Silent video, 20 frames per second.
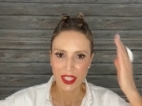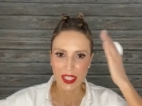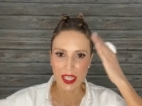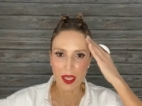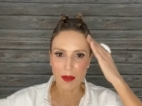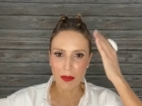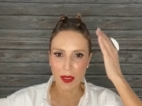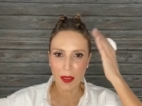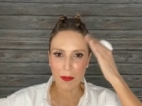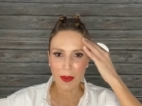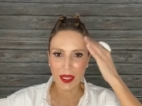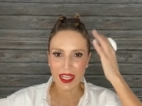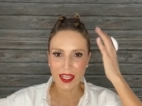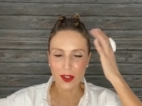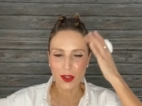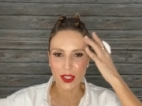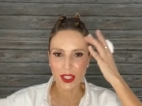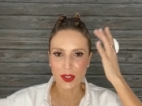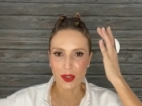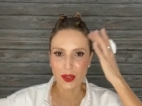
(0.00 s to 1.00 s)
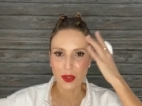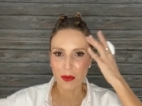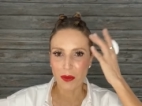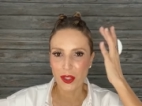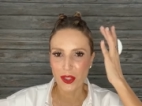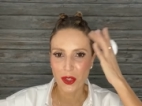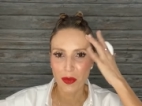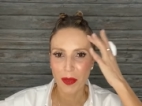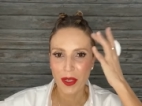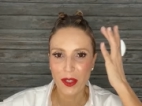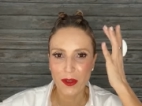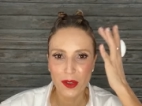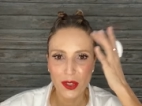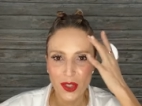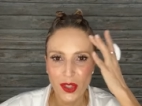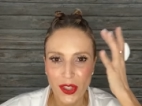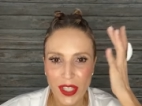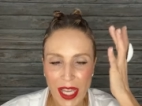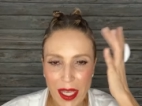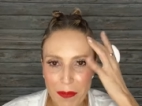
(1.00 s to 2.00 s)
¿Qué hay para el pelo? Que es como yo
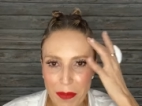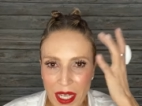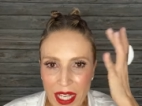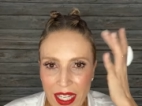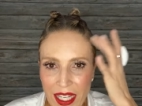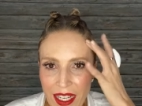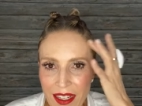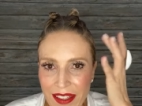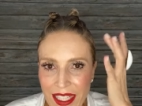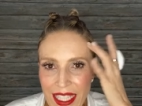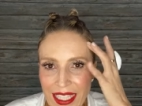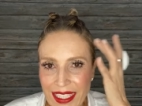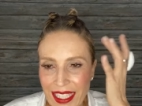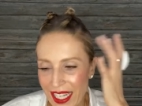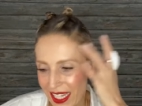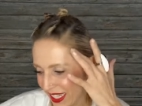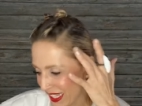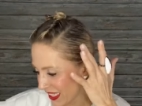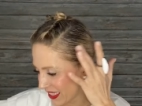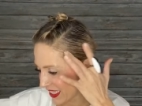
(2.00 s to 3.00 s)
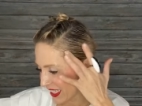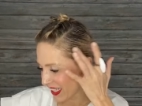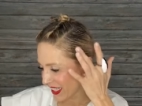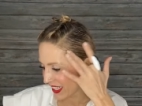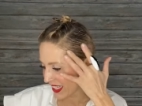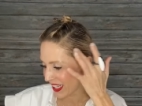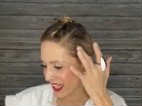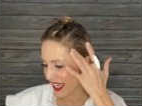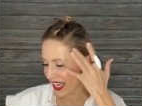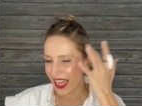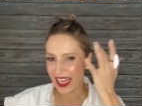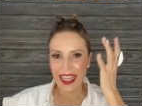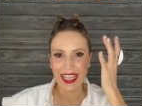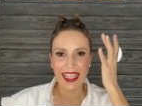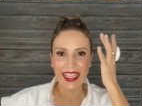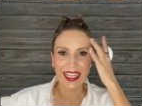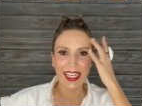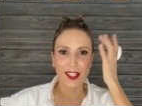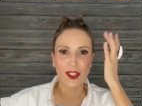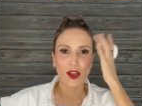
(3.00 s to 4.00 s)
pregunto, ¿qué hay para la cabeza? ¿Qué tienen en, la,
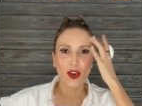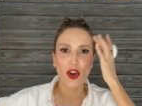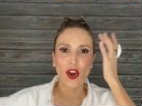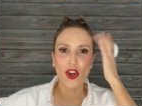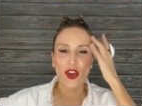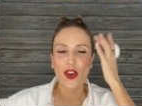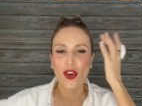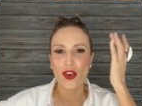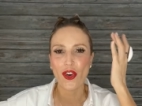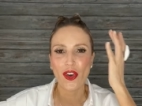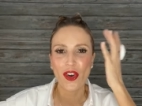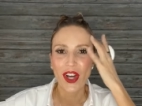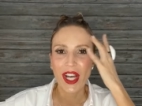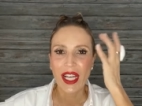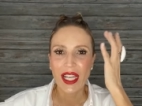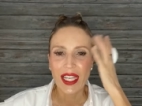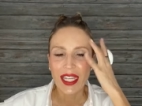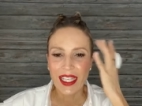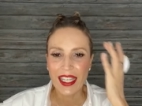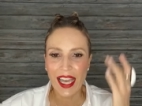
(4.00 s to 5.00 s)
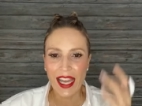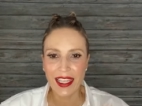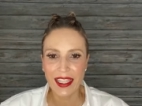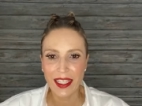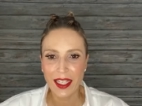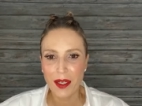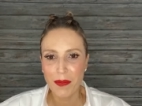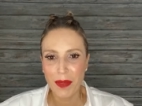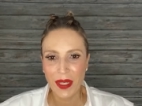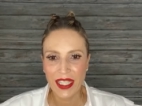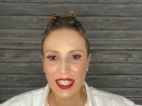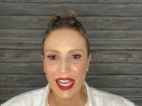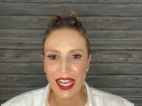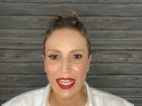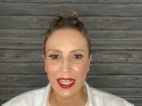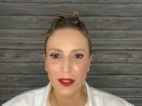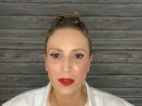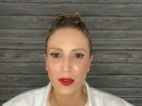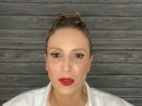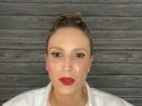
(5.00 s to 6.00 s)
en el coco? ¿Qué hay en el
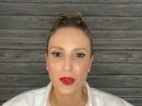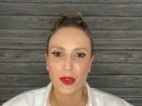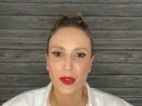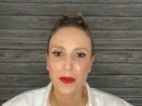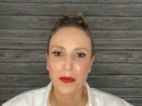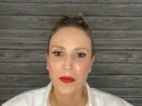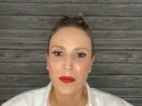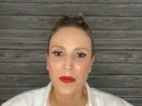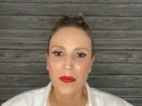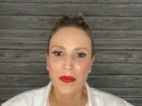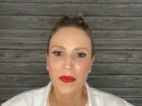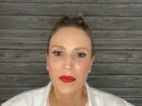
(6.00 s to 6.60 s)
penthouse?